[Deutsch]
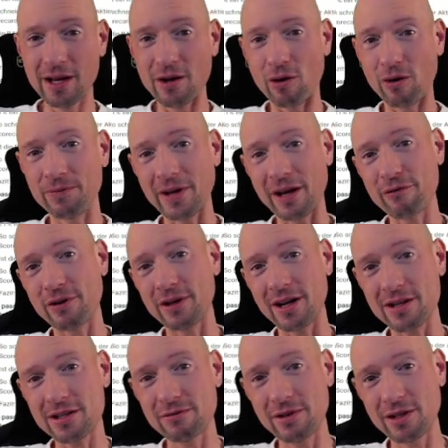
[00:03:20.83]
Und dann
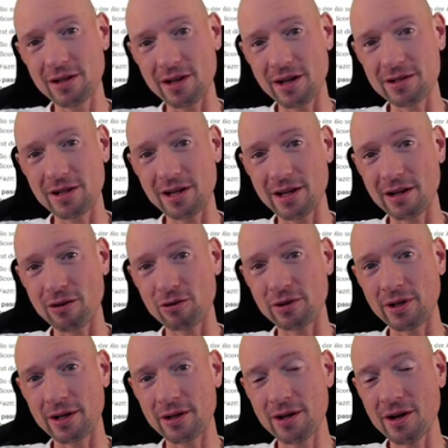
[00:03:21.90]
verlassen wir den Artikel und
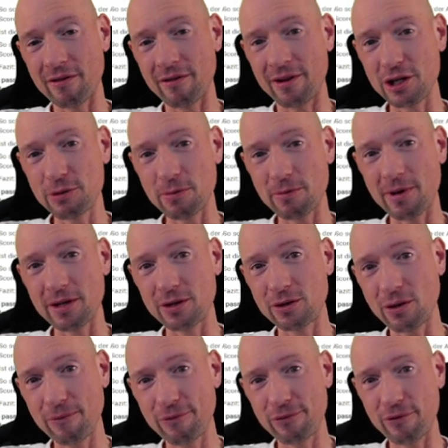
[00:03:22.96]
dann will ich mir mal die
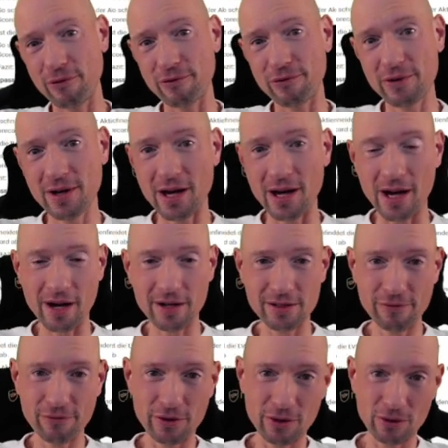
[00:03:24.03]
Top 5 Aktien
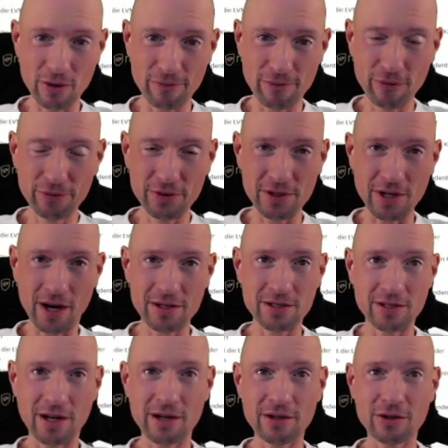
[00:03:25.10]
von den Top 50 Aktien
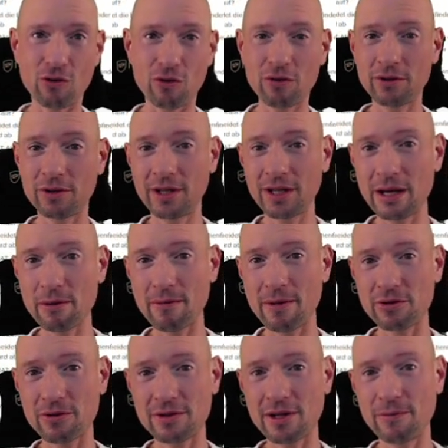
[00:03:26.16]
angucken die gehen wir mal
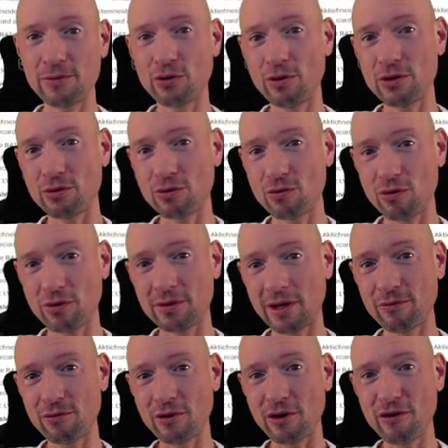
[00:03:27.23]
zusammen durch und gucken dann,
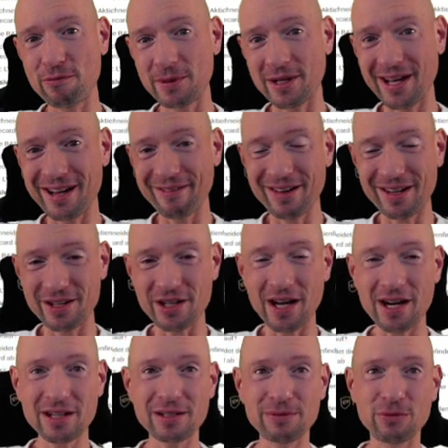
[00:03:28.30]
worauf man da wirklich
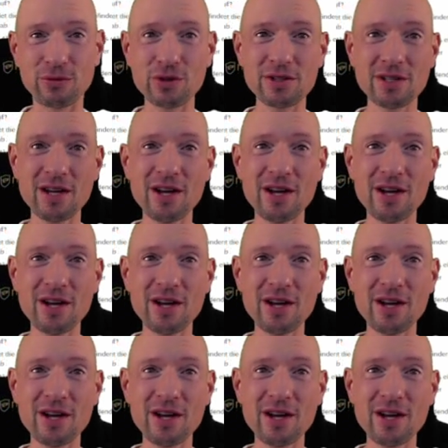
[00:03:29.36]
achten muss